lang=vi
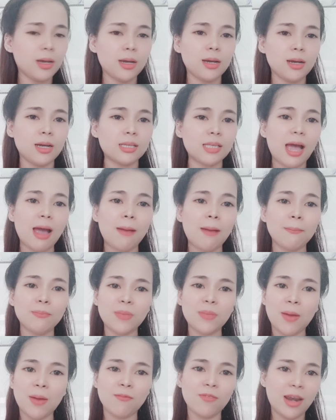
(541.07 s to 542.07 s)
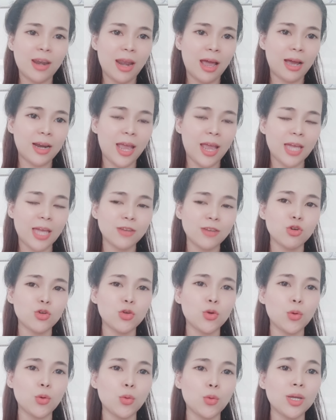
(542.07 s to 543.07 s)
can thiệp của các bác lớn
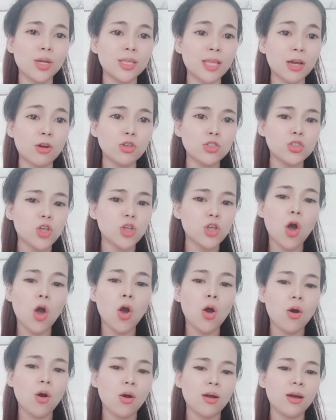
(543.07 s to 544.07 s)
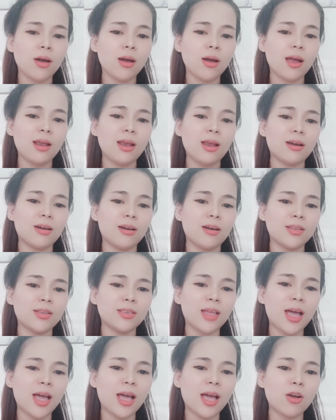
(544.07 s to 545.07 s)
thì chúng ta cứ yên tâm
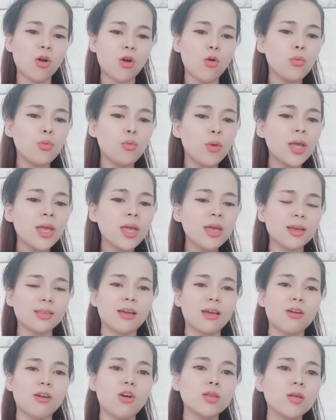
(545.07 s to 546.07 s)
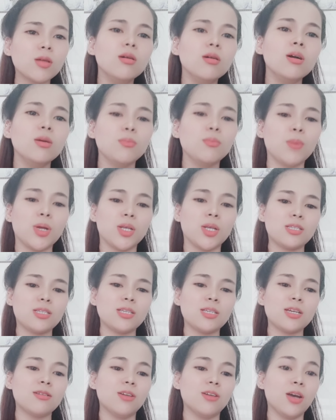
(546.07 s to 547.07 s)
chờ một cái kết thật sự là
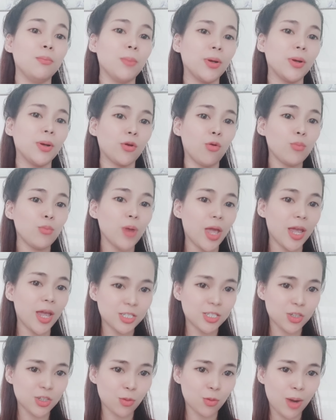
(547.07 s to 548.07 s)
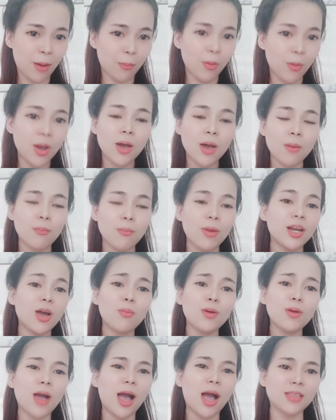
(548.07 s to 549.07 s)
thỏa đáng cho phía
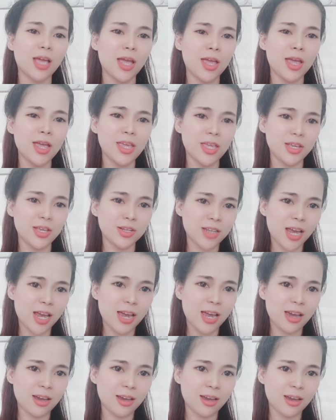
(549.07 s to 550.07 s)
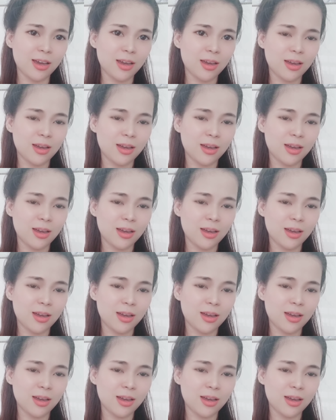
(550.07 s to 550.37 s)
bên gia đình của cô hai thôi